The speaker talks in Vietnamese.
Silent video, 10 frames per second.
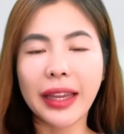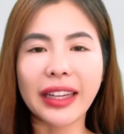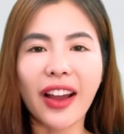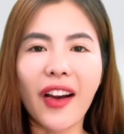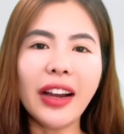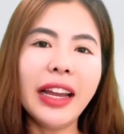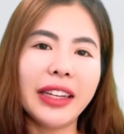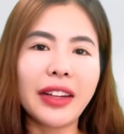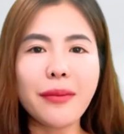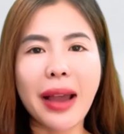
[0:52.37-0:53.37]
Bên cạnh đó,
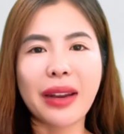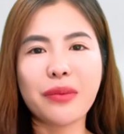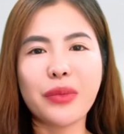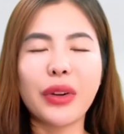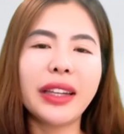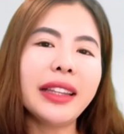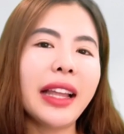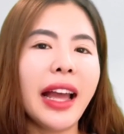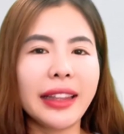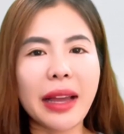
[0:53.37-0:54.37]
nếu các bạn muốn
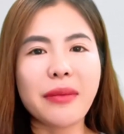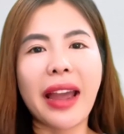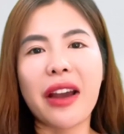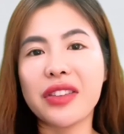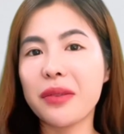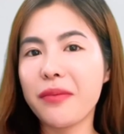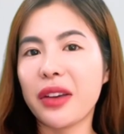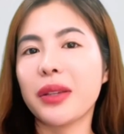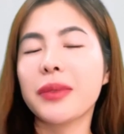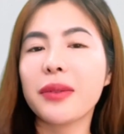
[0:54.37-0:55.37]
tham khảo những
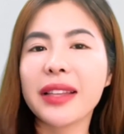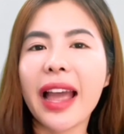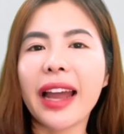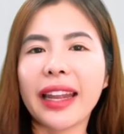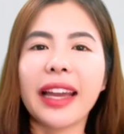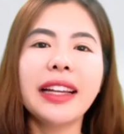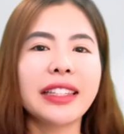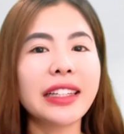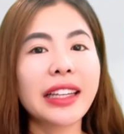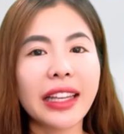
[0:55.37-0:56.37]
mẹo chăm sóc da nè,
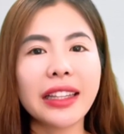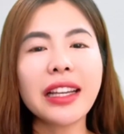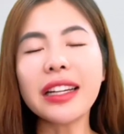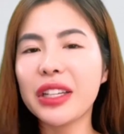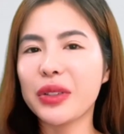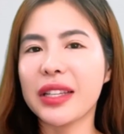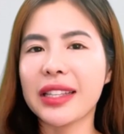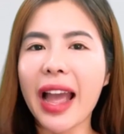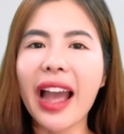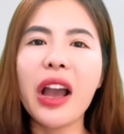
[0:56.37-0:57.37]
những kiến thức điều
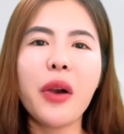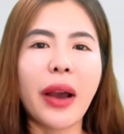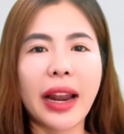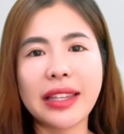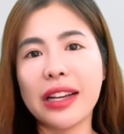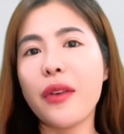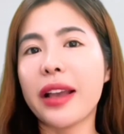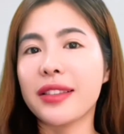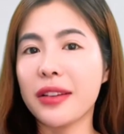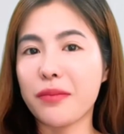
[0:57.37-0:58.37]
trị da hoặc là những
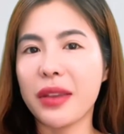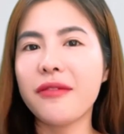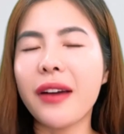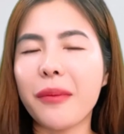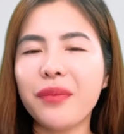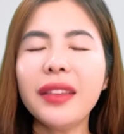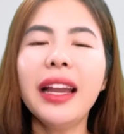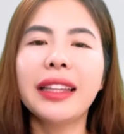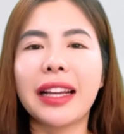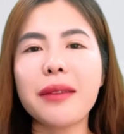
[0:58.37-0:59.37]
loại dược mỹ phẩm
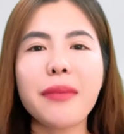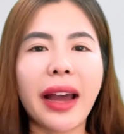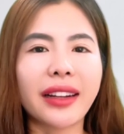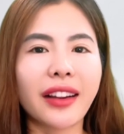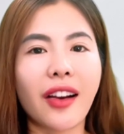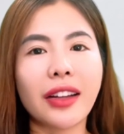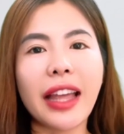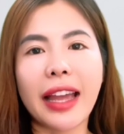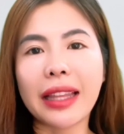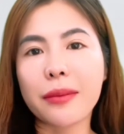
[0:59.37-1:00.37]
thì các bạn có
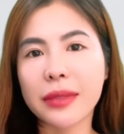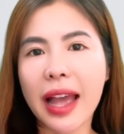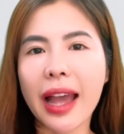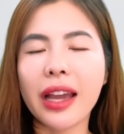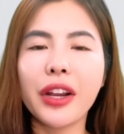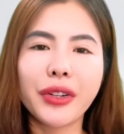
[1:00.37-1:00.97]
thể tham gia